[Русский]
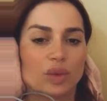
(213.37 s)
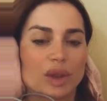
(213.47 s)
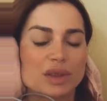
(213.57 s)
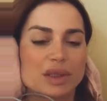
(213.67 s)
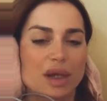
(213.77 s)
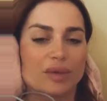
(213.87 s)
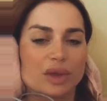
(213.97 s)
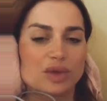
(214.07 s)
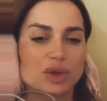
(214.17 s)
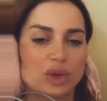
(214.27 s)
У нас, да, у
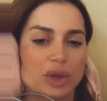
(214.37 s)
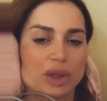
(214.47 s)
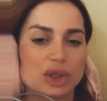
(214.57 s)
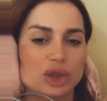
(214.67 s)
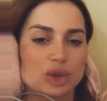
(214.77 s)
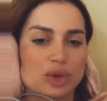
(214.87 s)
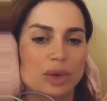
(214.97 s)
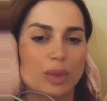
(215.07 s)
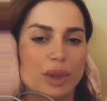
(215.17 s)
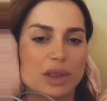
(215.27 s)
нас все
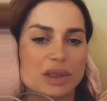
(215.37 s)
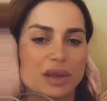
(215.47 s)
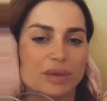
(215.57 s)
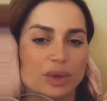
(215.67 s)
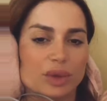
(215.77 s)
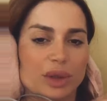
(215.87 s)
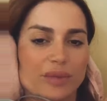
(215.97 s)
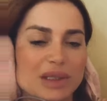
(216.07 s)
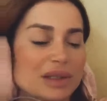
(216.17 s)
хорошо. Мы завтра улетаем в